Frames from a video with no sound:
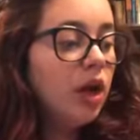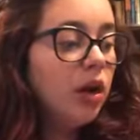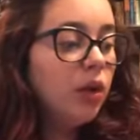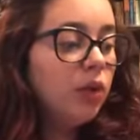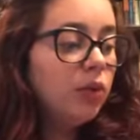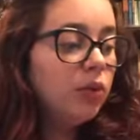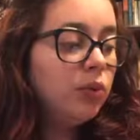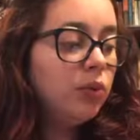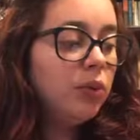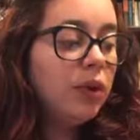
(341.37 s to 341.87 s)

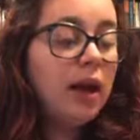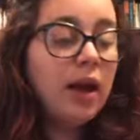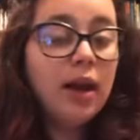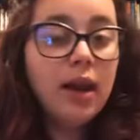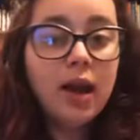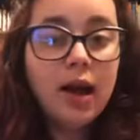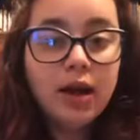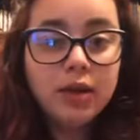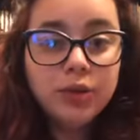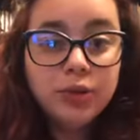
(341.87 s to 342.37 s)
um
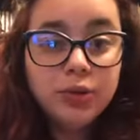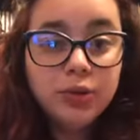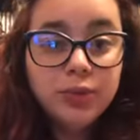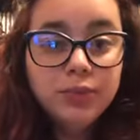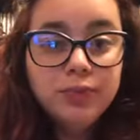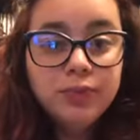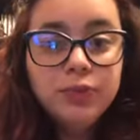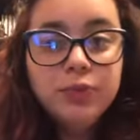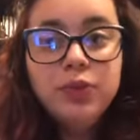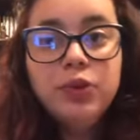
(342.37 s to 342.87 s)
relato
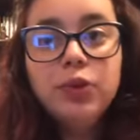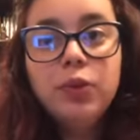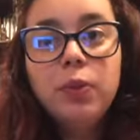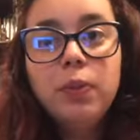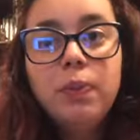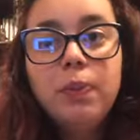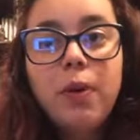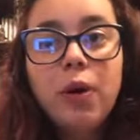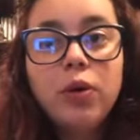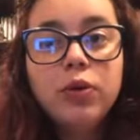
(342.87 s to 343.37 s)
de
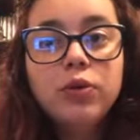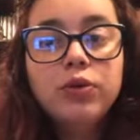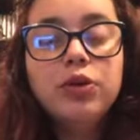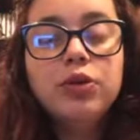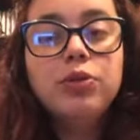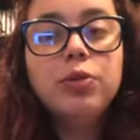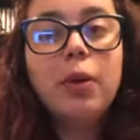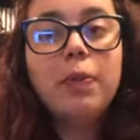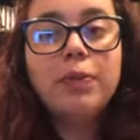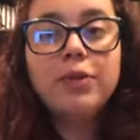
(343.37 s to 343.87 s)
um post
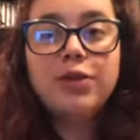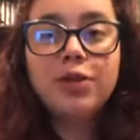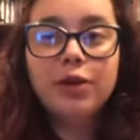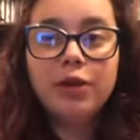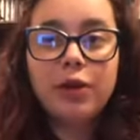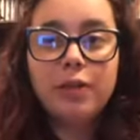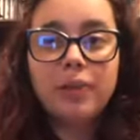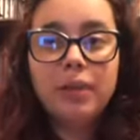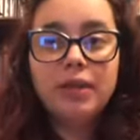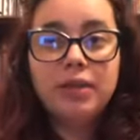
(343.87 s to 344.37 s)
de uma pessoa
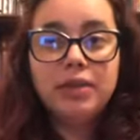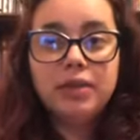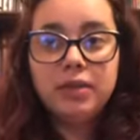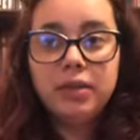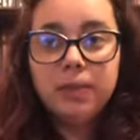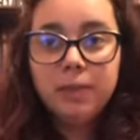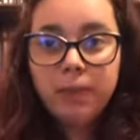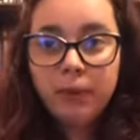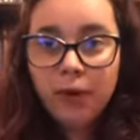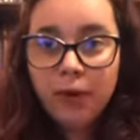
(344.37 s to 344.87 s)
que
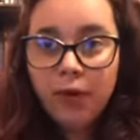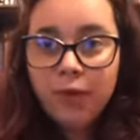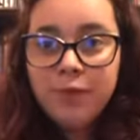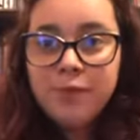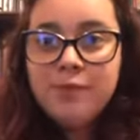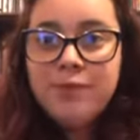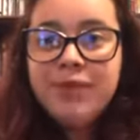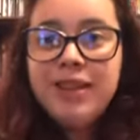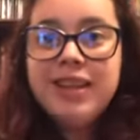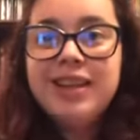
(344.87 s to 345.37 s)
participou
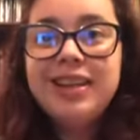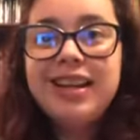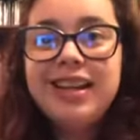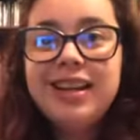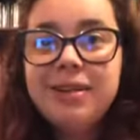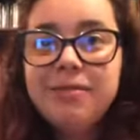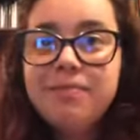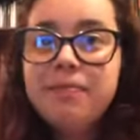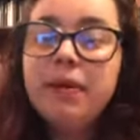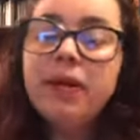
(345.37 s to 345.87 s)
da
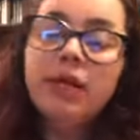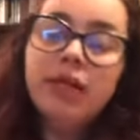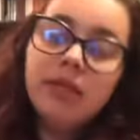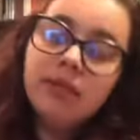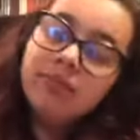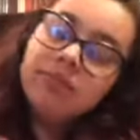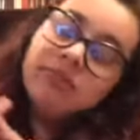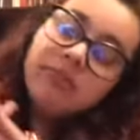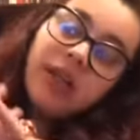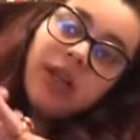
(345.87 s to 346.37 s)

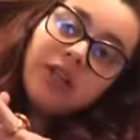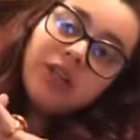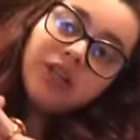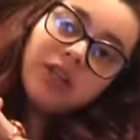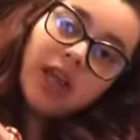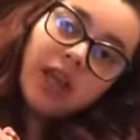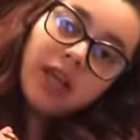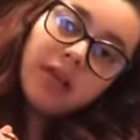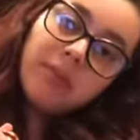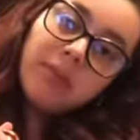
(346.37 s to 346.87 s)
campanha,
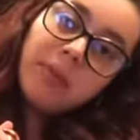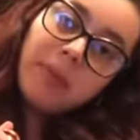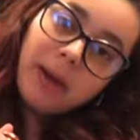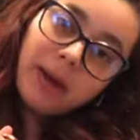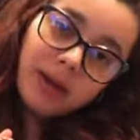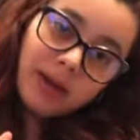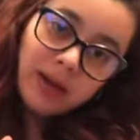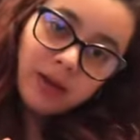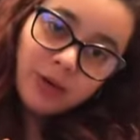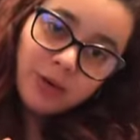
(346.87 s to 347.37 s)
hashtag me
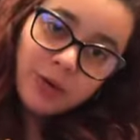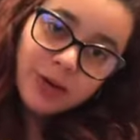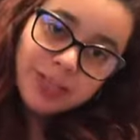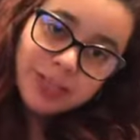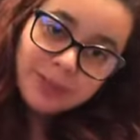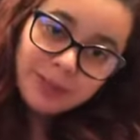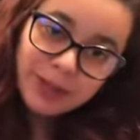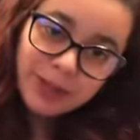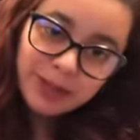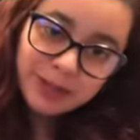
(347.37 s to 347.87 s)
paquera com
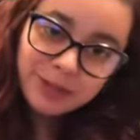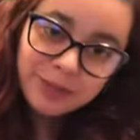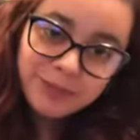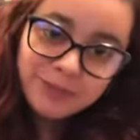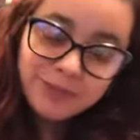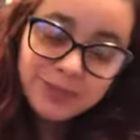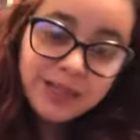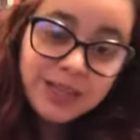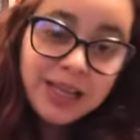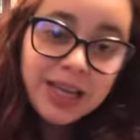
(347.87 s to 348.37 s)
respeito.
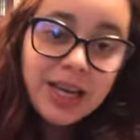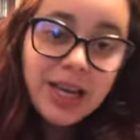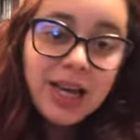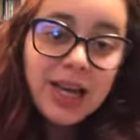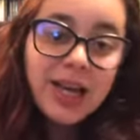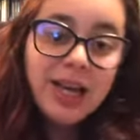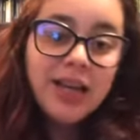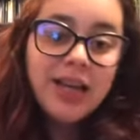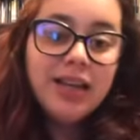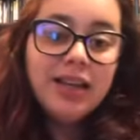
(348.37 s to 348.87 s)

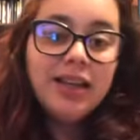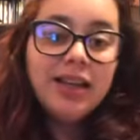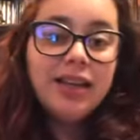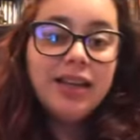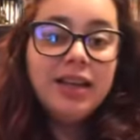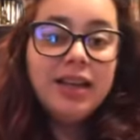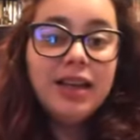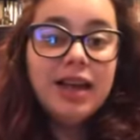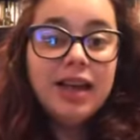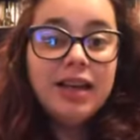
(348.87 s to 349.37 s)

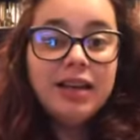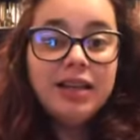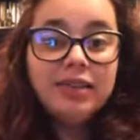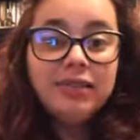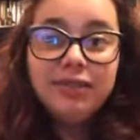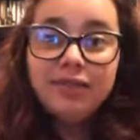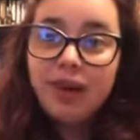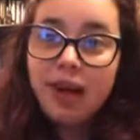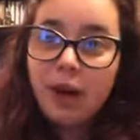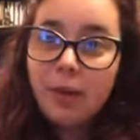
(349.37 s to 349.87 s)
E
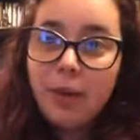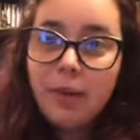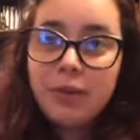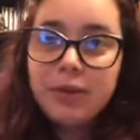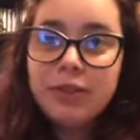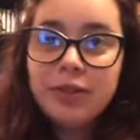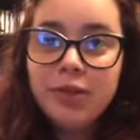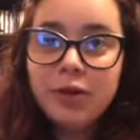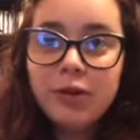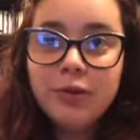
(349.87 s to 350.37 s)
ele é uma
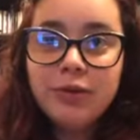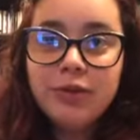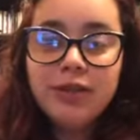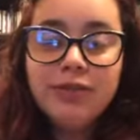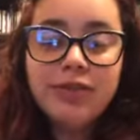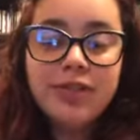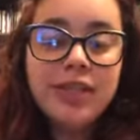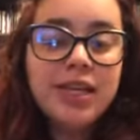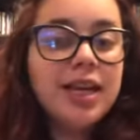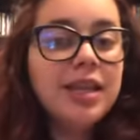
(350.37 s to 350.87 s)
pessoa com
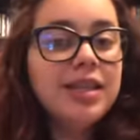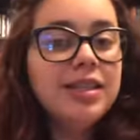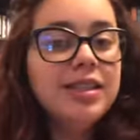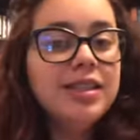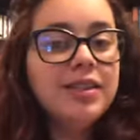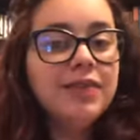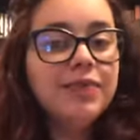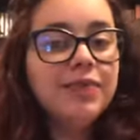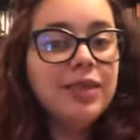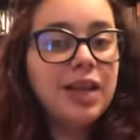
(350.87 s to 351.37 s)

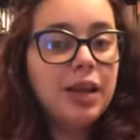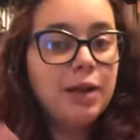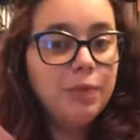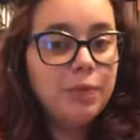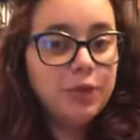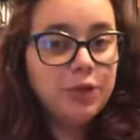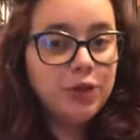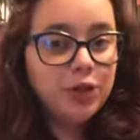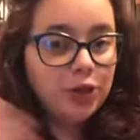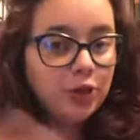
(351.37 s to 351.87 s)
deficiência, ele
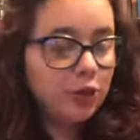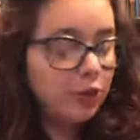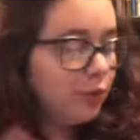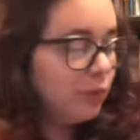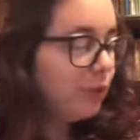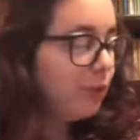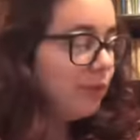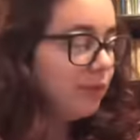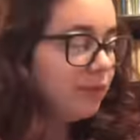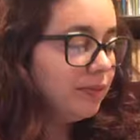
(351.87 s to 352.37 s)

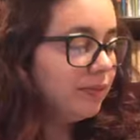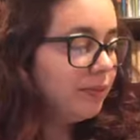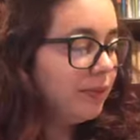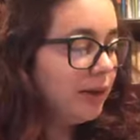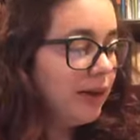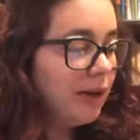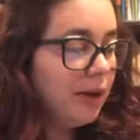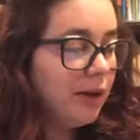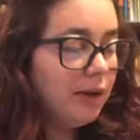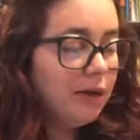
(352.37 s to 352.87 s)
pediu,
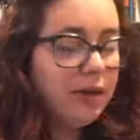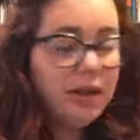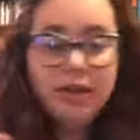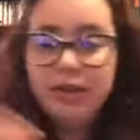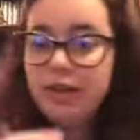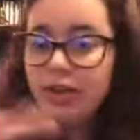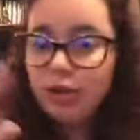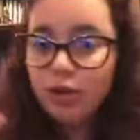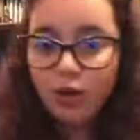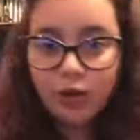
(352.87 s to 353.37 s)
é, ele
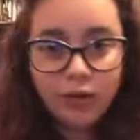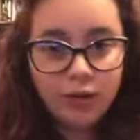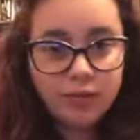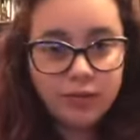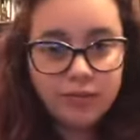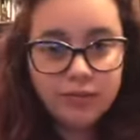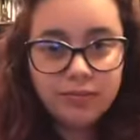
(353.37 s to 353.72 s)
deixou